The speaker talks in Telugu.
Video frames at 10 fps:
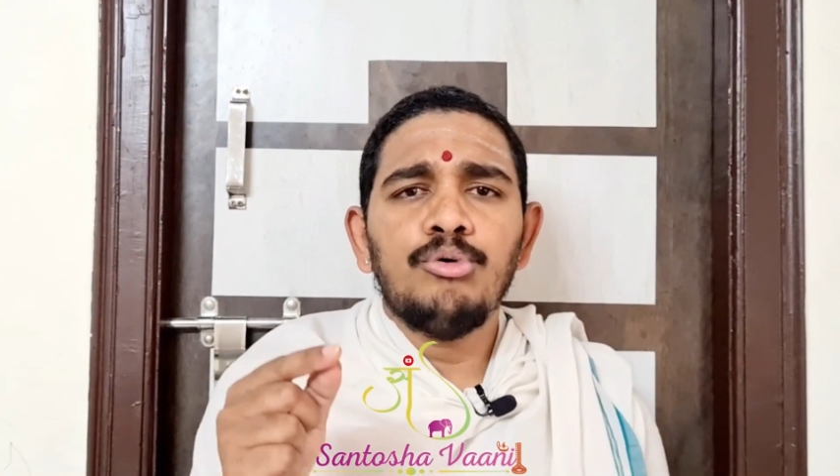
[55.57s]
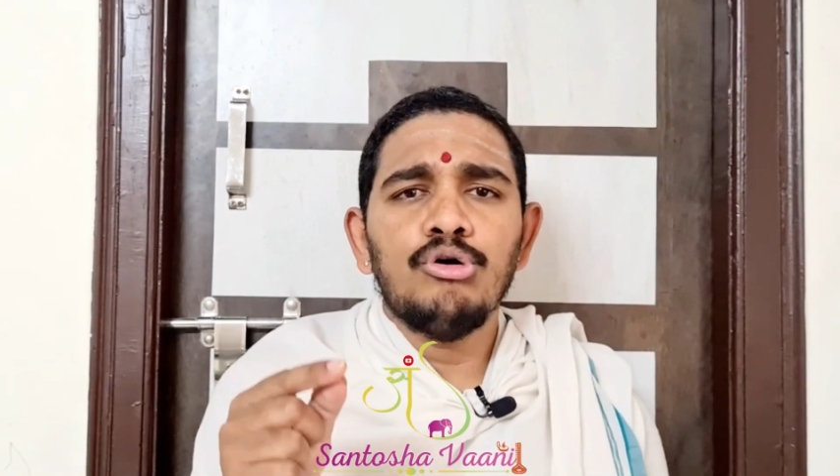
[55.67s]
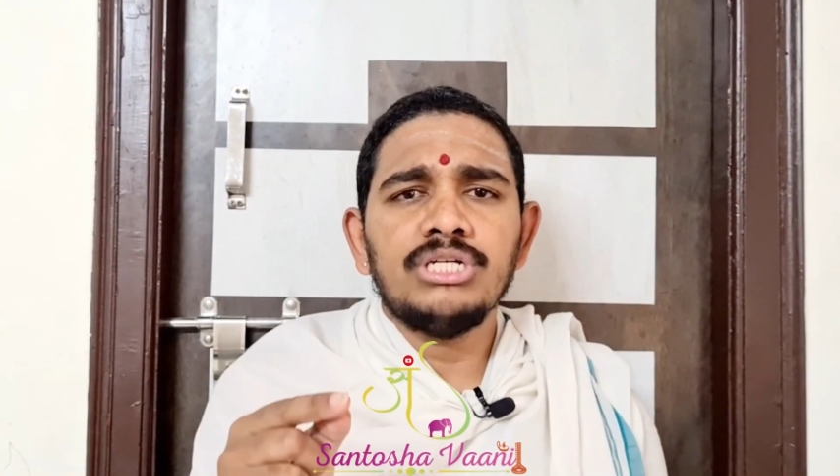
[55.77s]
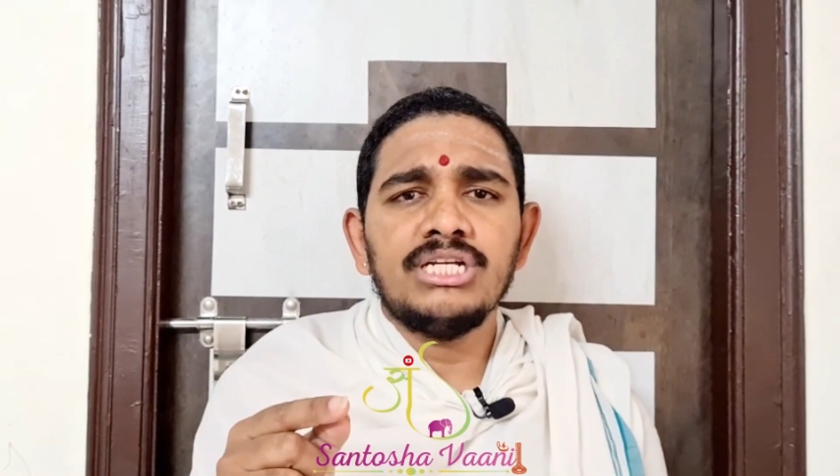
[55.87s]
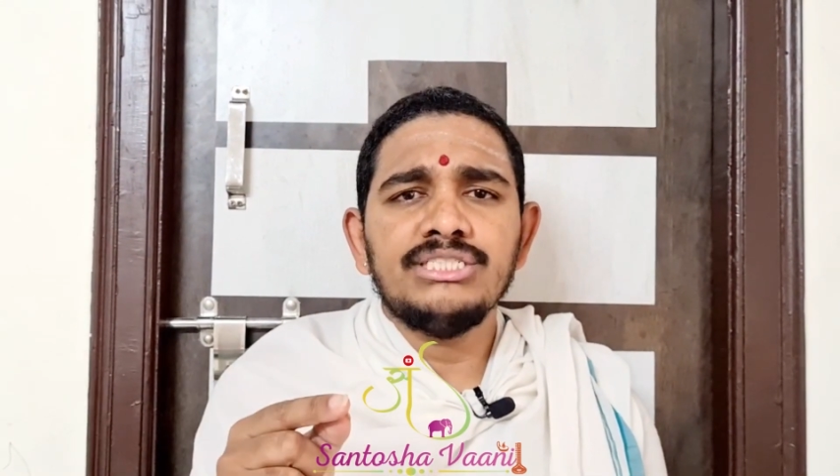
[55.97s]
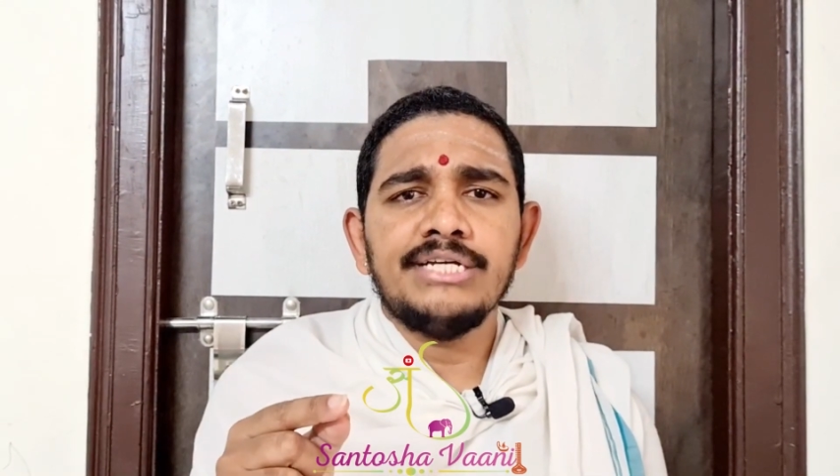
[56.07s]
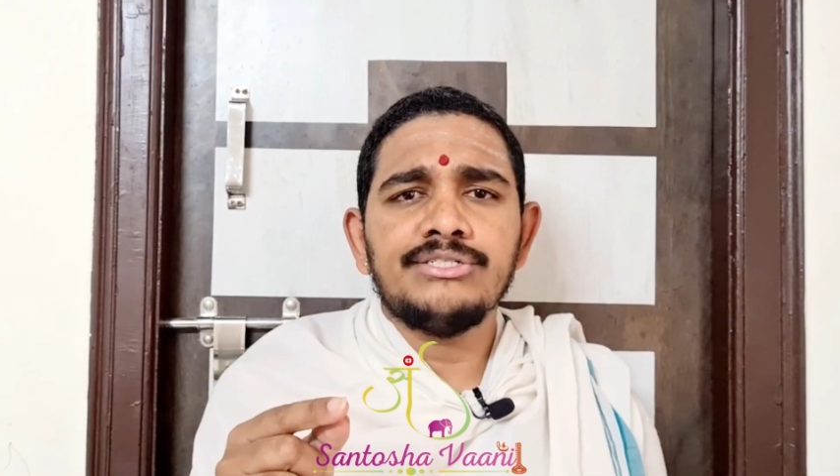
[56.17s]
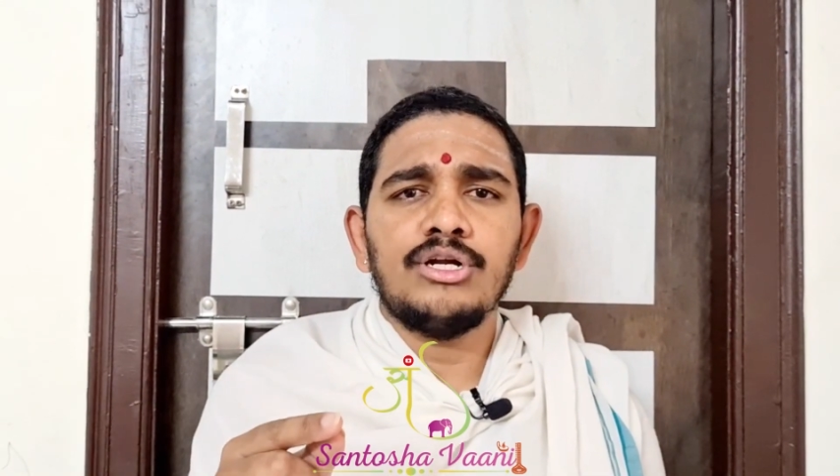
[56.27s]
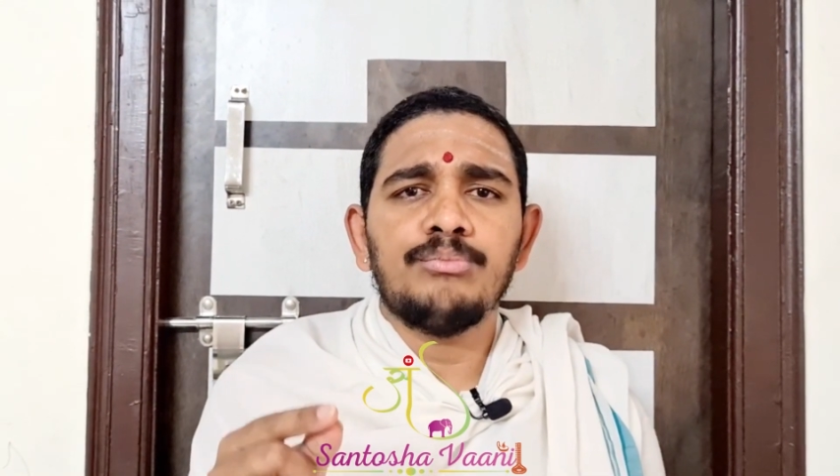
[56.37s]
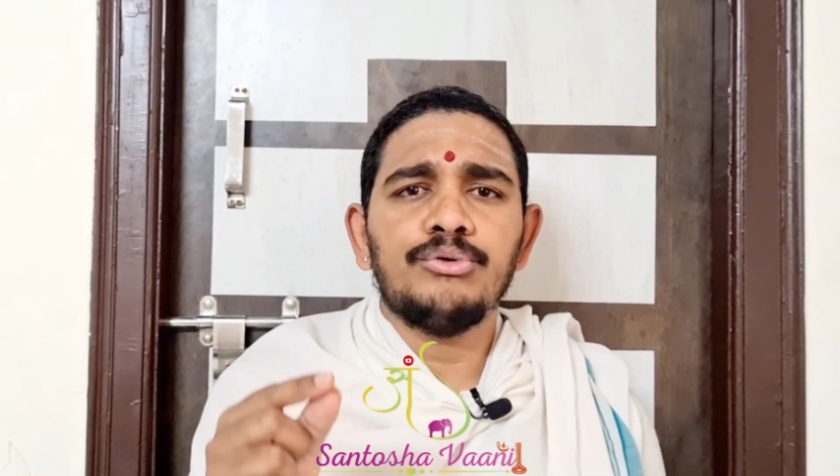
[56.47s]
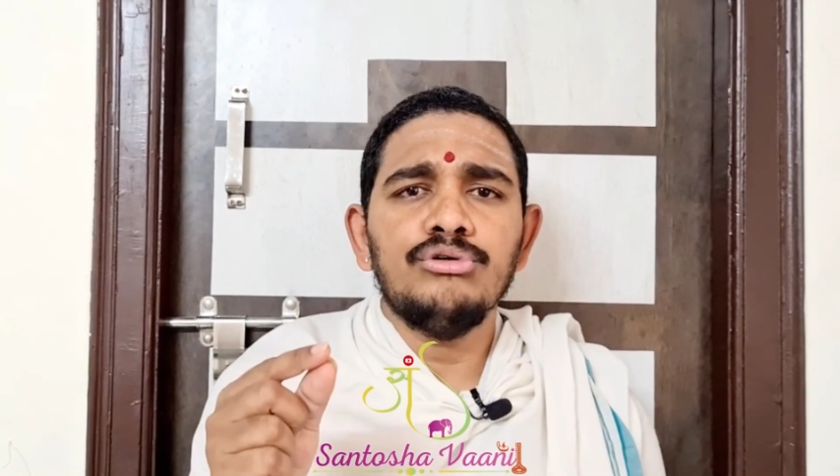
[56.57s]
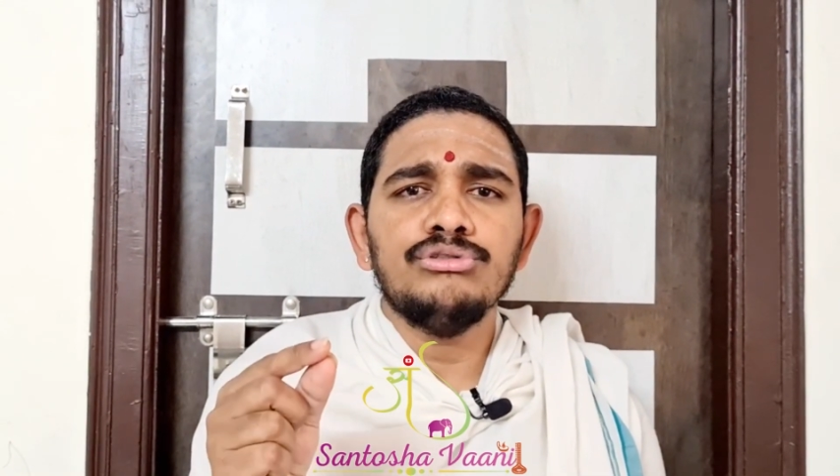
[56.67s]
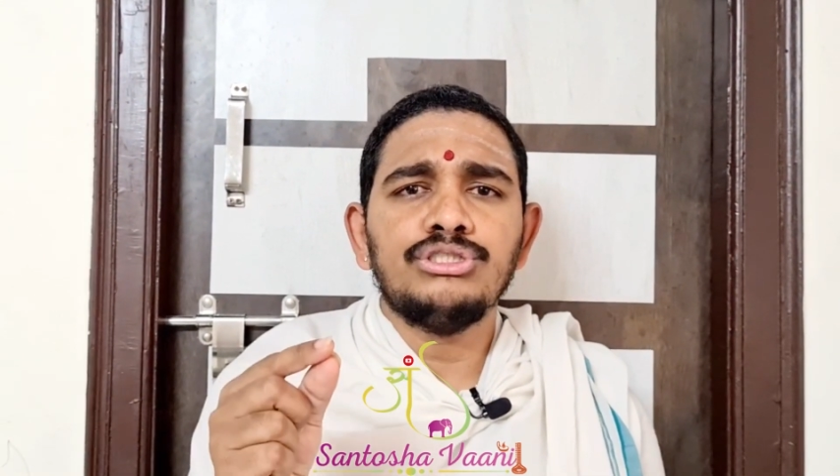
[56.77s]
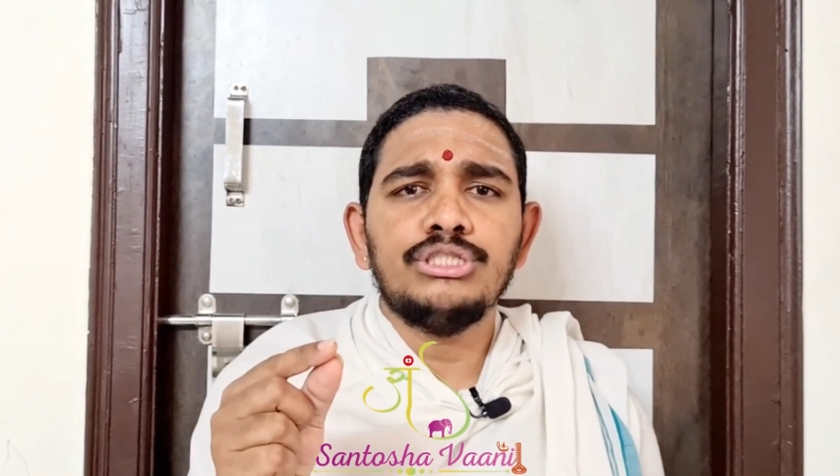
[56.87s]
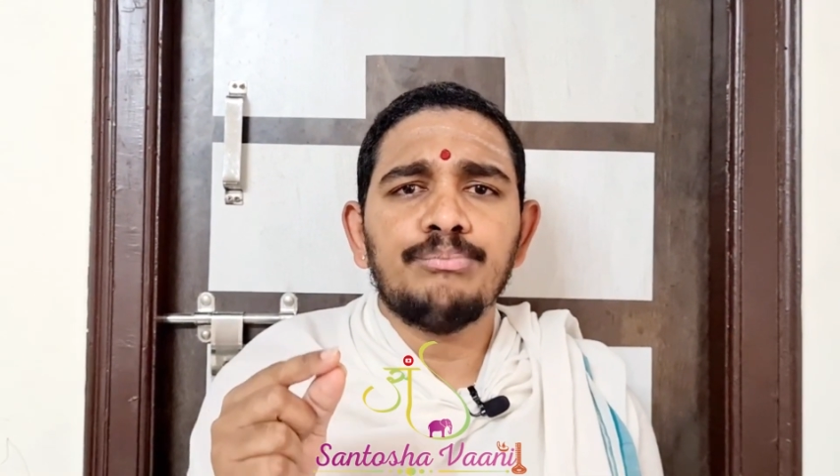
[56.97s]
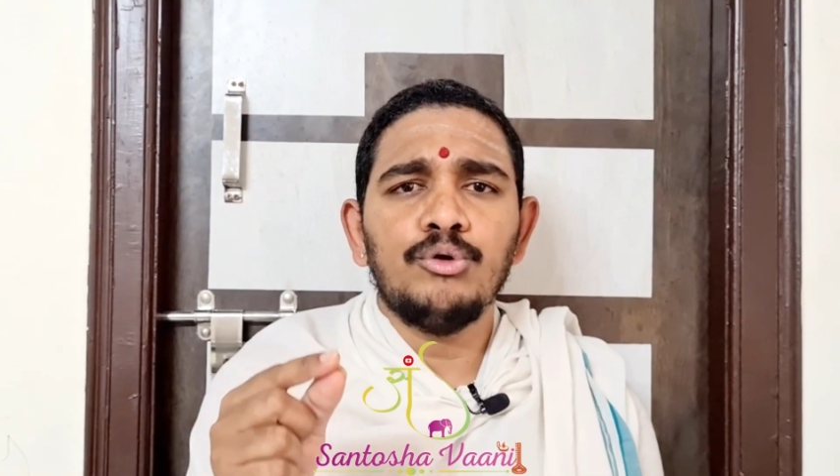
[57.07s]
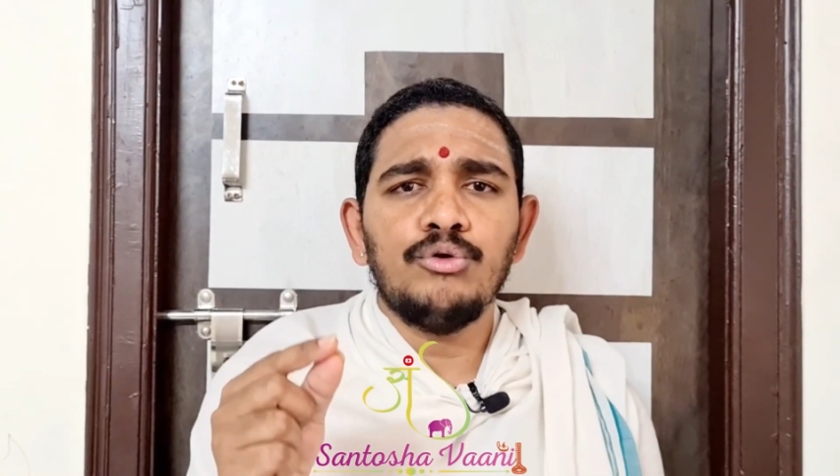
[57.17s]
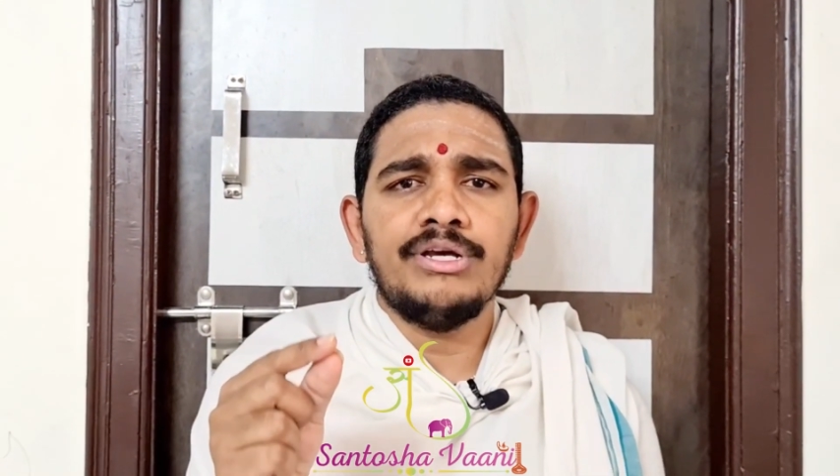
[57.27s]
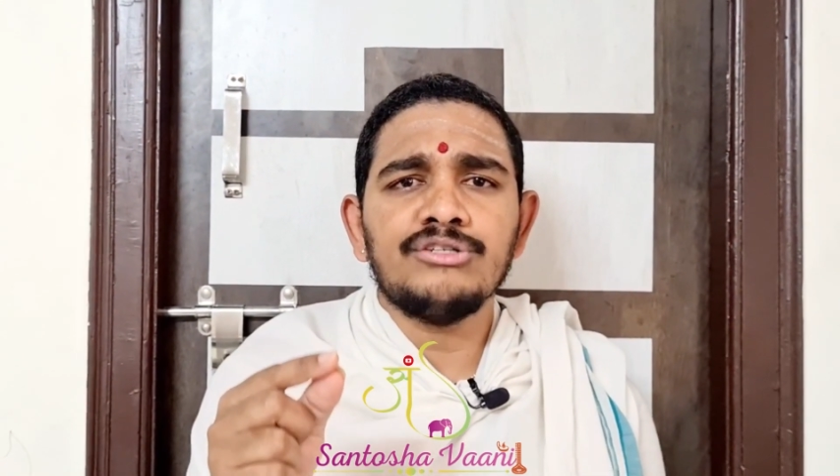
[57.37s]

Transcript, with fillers: భోజనం చేసినప్పుడు చెప్పులు